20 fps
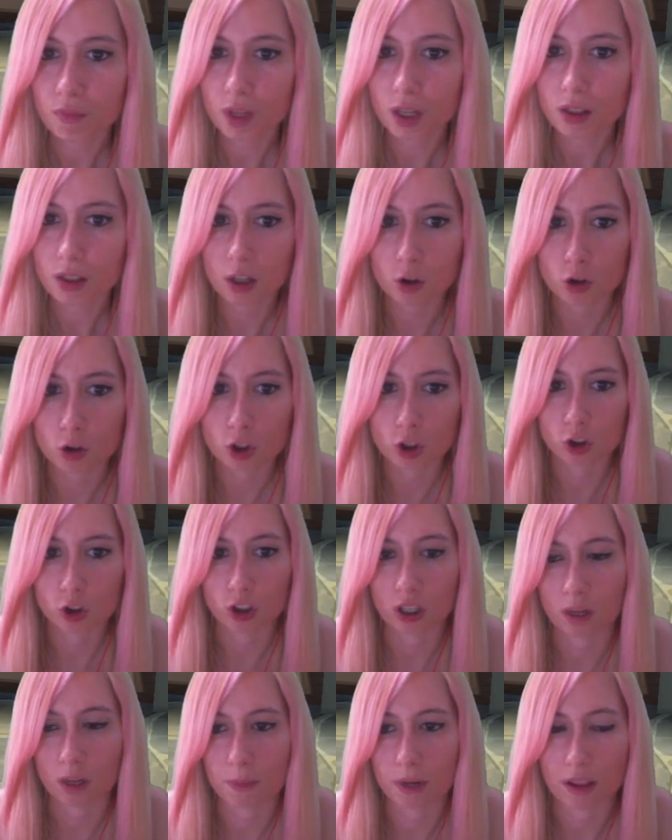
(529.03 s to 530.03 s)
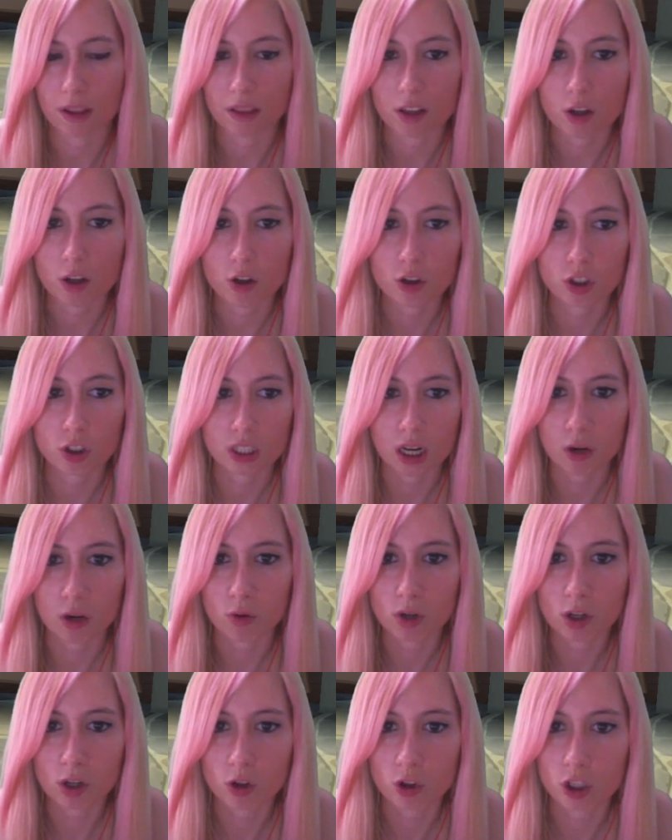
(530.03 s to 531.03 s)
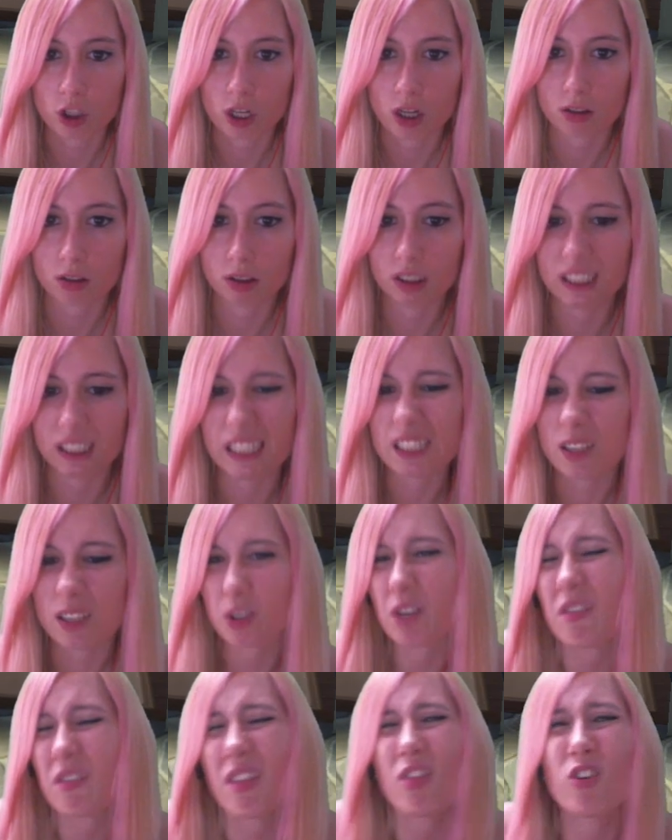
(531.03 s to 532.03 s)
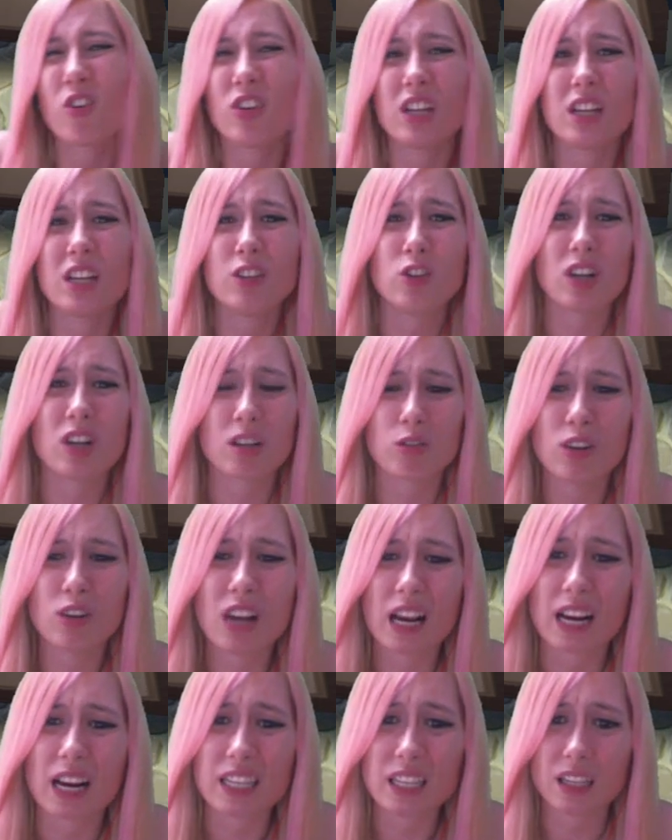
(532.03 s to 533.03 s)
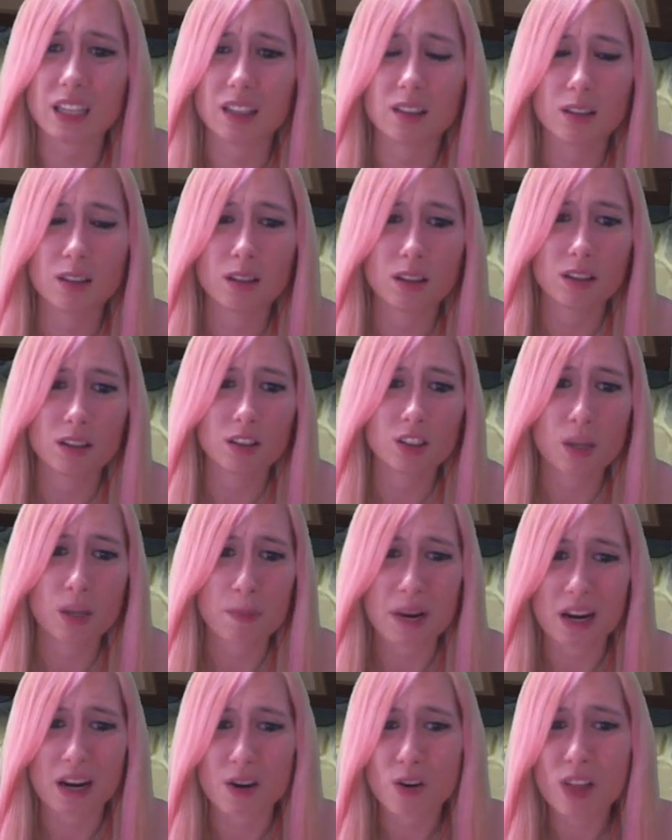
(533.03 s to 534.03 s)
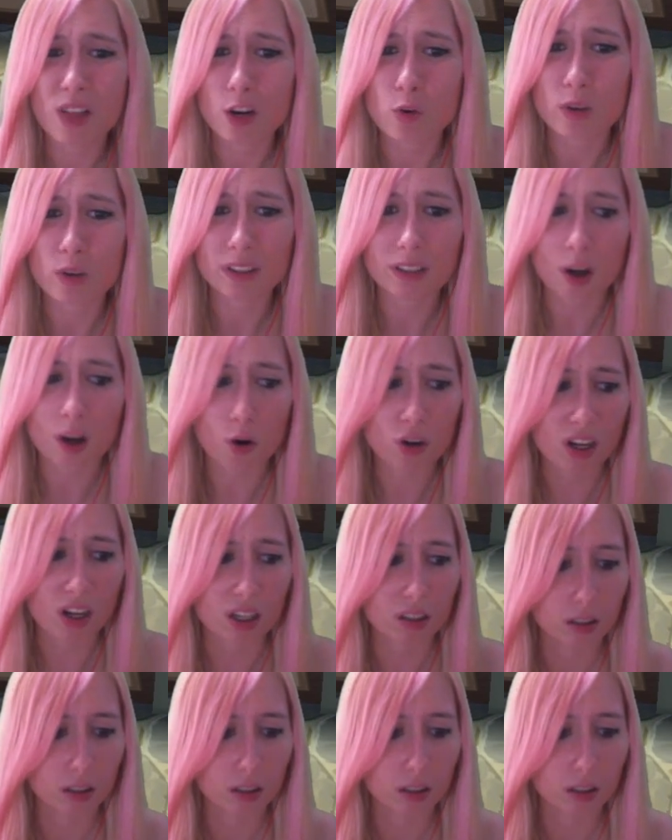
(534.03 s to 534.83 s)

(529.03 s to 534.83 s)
dar consejos de reparación, yo qué sé, alguna cosa. Y estamos hablando con ella todo el rato en la calle. O sea, me acabo de dar cuenta ahora.